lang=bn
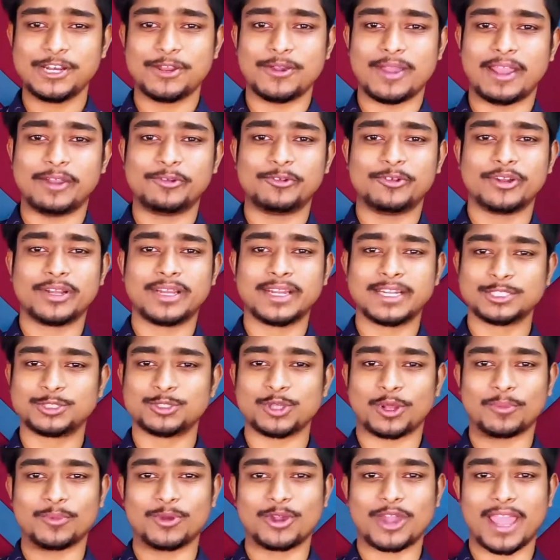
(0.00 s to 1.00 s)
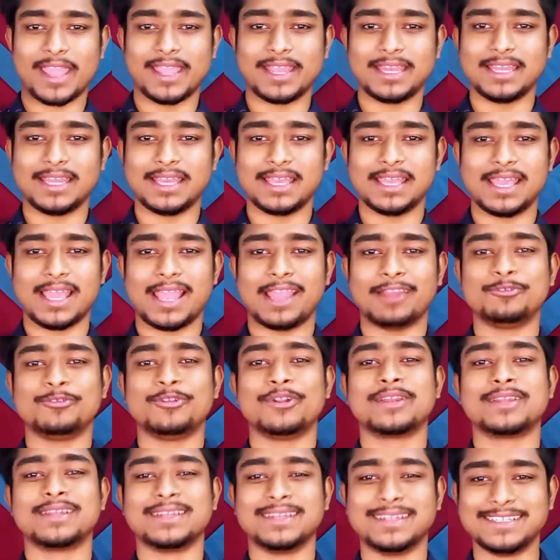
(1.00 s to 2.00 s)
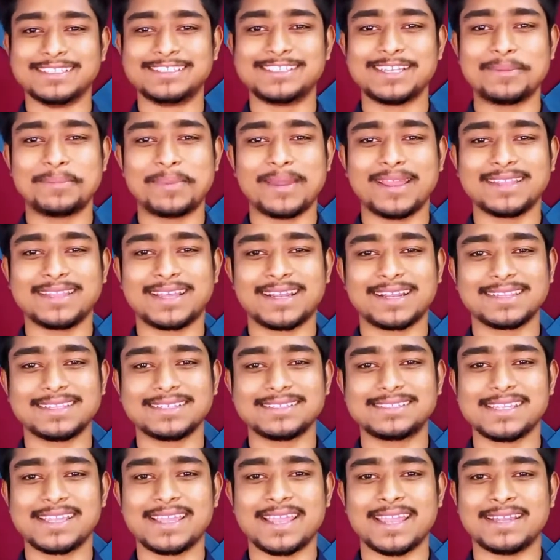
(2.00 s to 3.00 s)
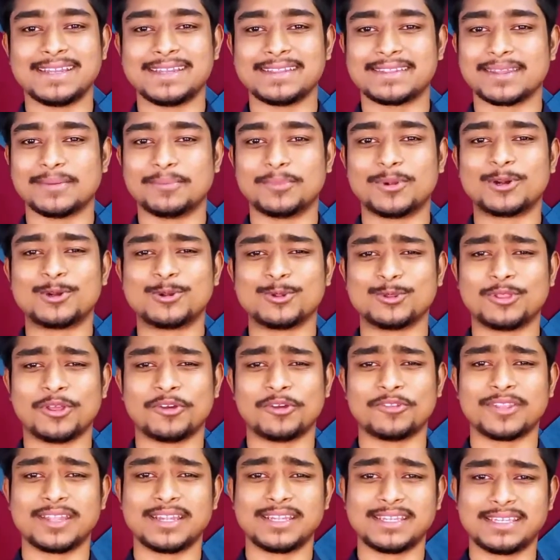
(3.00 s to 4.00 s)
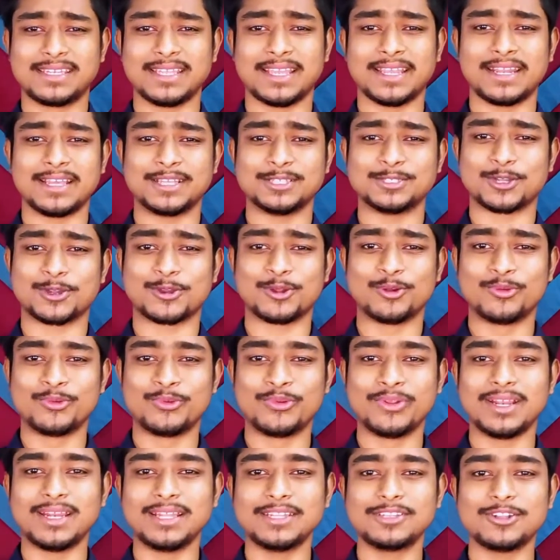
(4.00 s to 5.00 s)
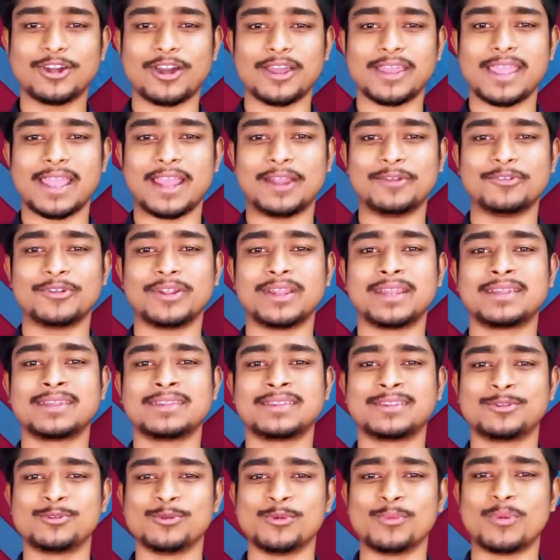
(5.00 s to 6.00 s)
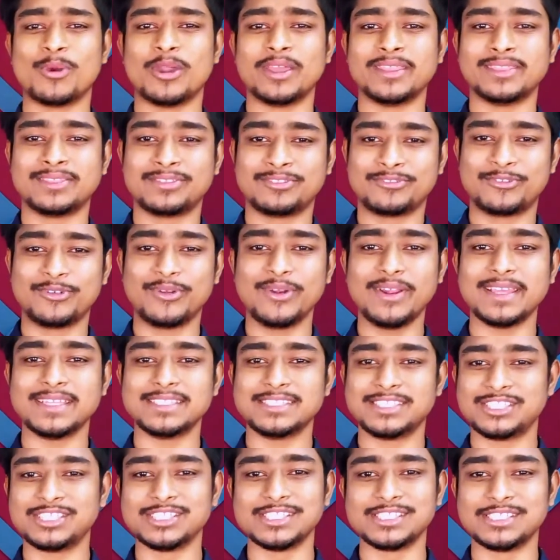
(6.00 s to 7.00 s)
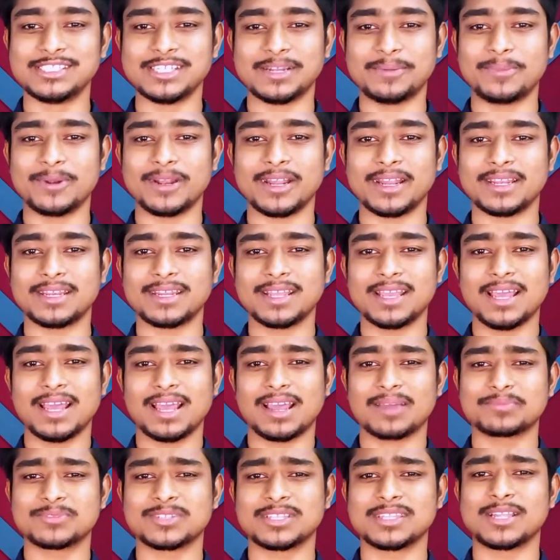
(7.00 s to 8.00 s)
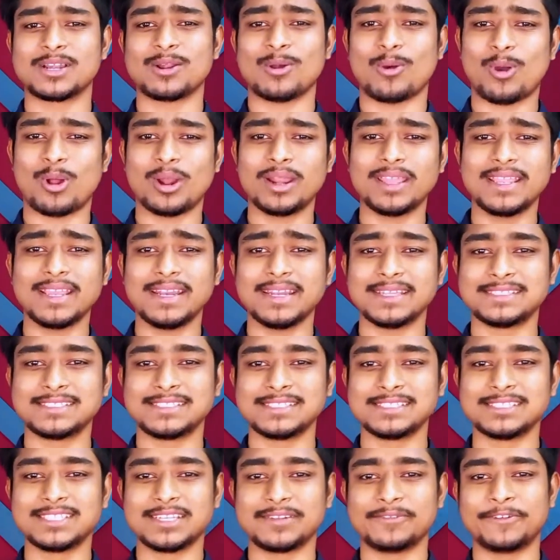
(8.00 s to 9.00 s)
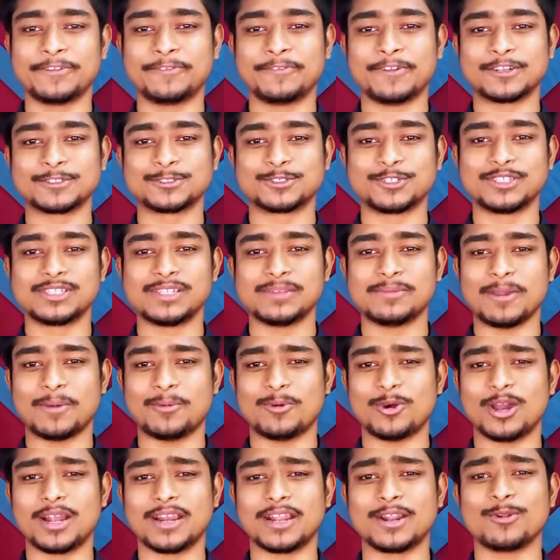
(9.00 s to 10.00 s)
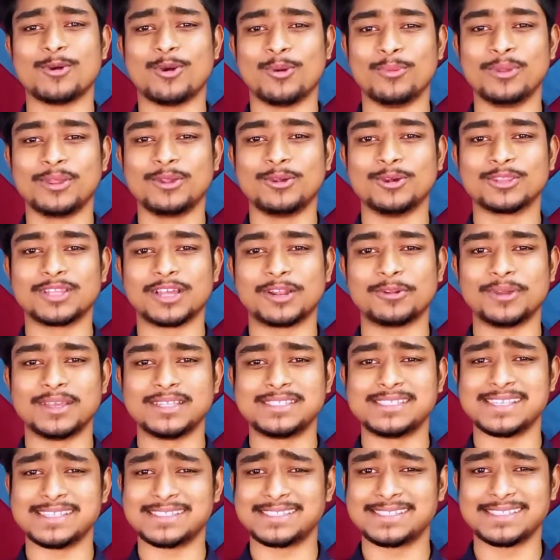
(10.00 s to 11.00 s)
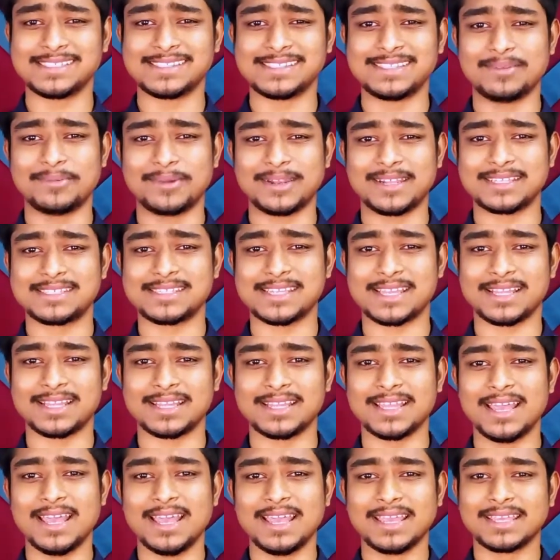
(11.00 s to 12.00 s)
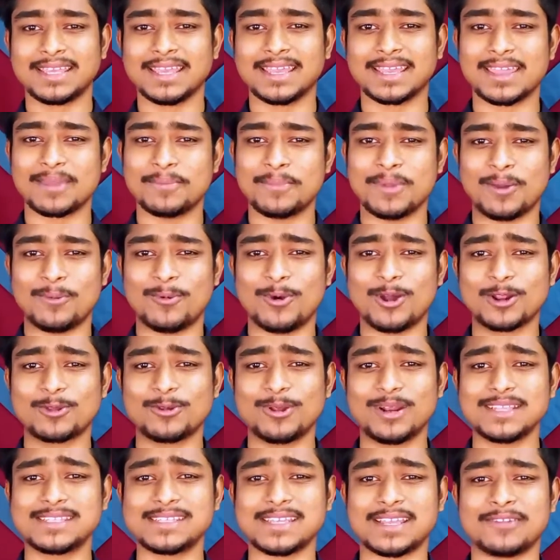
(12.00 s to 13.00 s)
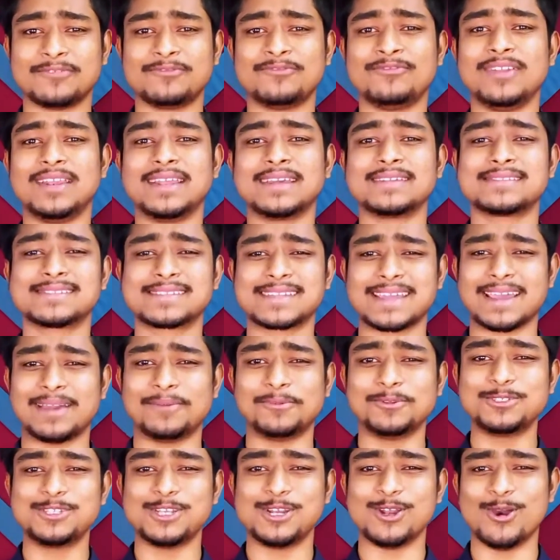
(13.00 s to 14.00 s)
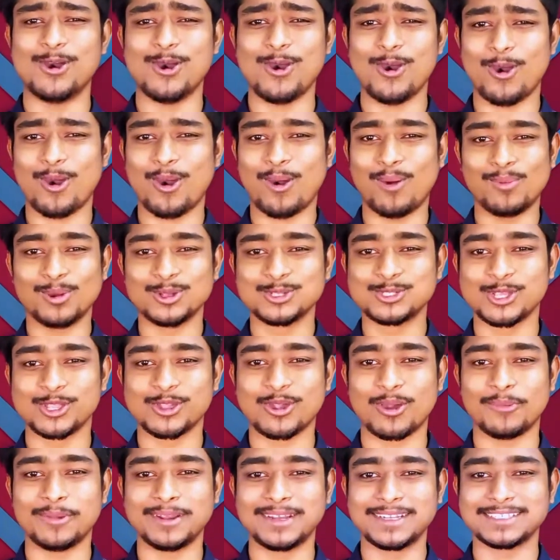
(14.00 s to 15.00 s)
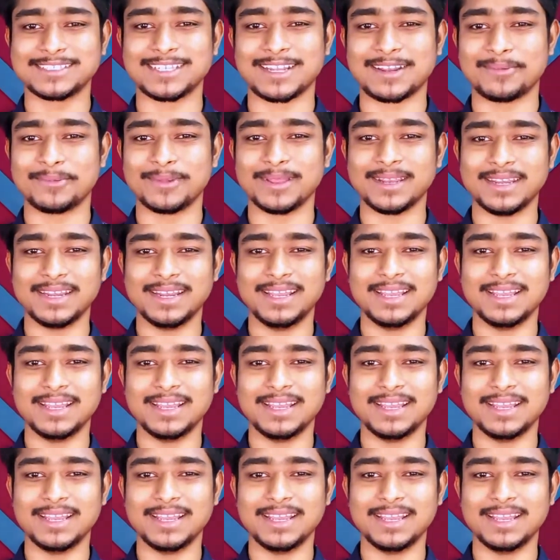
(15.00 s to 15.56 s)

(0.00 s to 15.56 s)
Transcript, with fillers: ছিল অ্যান্ড্রয়েডের জন্মকাহিনী অ্যান্ড্রয়েড নিজের পায়ে দাঁড়াতে শিখে ডিসেম্বর টু থাউজেন্ড টেনে যখন রিলিজ হয় অ্যান্ড্রয়েড টু পয়েন্ট থ্রি জিঞ্জার ব্রেড আপনাদের অনেকেরই জিঞ্জার ব্রেড ভার্সনটি ব্যবহারের অভিজ্ঞতা রয়েছে চিনতে পেরেছেন কে কে ব্যবহার করেছেন ফিলিংস কেমন ছিল অবশ্যই কমেন্টে জানাবেন